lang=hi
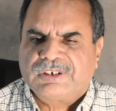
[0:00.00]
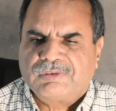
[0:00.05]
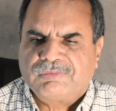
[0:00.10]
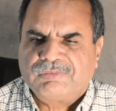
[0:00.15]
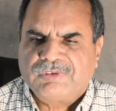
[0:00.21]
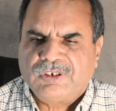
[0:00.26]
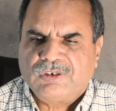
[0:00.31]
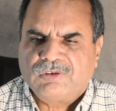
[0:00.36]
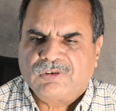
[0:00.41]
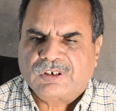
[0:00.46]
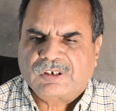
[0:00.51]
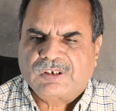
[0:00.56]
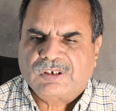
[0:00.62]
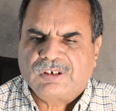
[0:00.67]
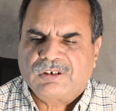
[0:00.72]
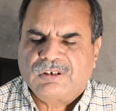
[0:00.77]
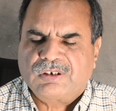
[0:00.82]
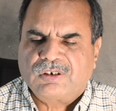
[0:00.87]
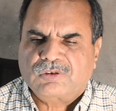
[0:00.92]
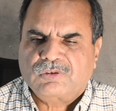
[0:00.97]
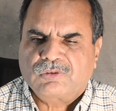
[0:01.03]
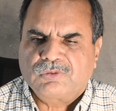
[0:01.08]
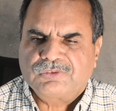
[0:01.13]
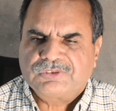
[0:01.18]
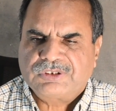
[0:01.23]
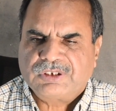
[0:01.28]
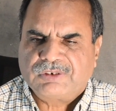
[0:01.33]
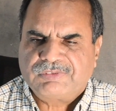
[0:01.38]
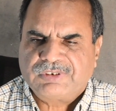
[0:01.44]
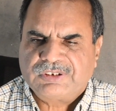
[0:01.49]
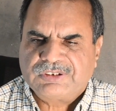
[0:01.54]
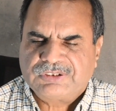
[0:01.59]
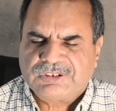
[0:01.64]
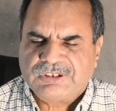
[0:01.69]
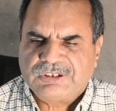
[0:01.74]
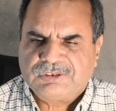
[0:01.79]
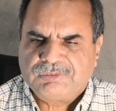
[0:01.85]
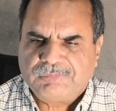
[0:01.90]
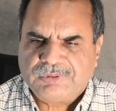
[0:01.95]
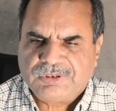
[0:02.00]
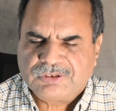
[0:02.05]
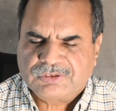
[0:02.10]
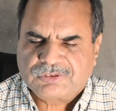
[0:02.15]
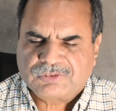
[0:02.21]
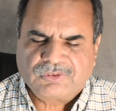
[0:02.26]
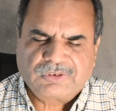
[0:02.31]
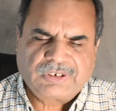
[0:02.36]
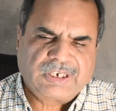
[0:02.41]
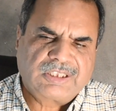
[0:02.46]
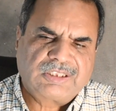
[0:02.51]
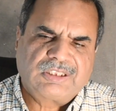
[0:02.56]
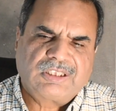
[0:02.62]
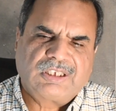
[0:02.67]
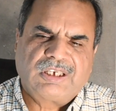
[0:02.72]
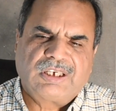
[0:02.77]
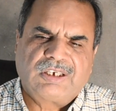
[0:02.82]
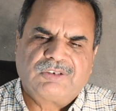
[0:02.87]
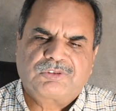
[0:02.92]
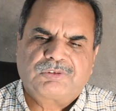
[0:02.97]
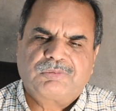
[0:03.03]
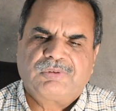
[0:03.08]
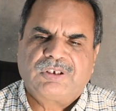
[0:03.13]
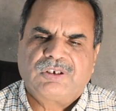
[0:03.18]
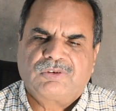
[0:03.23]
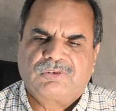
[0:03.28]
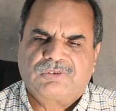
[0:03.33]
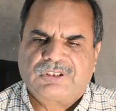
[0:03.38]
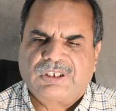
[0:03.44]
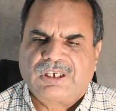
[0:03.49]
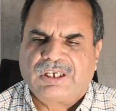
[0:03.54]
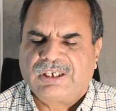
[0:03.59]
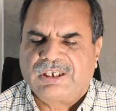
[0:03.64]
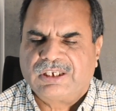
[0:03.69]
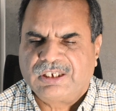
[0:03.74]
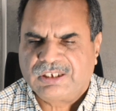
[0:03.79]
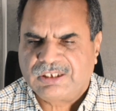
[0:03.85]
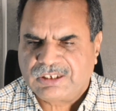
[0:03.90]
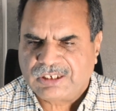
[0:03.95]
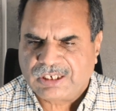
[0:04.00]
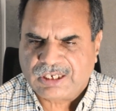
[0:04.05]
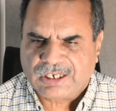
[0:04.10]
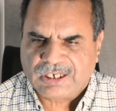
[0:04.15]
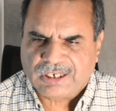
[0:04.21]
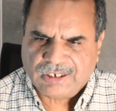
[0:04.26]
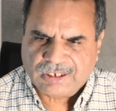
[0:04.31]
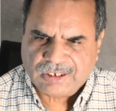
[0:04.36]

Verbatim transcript: या वीनो अक्लूसिव डिजीज़ भी जिसको कहते हैं उसमें ये होता है कि